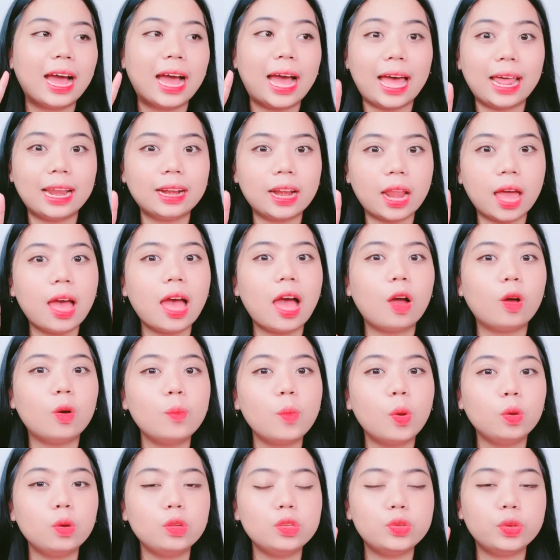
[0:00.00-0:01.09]
Karena aku
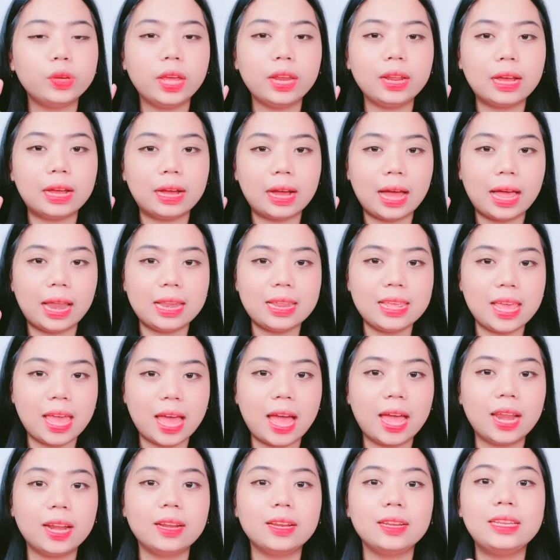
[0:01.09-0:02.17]
mau nunjukin ke
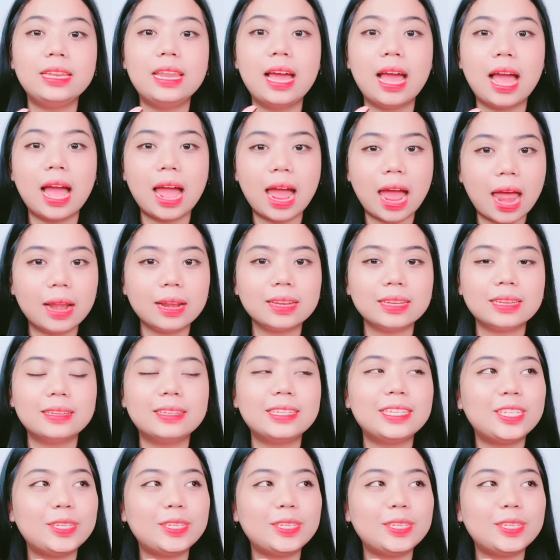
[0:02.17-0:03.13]
kalian dengan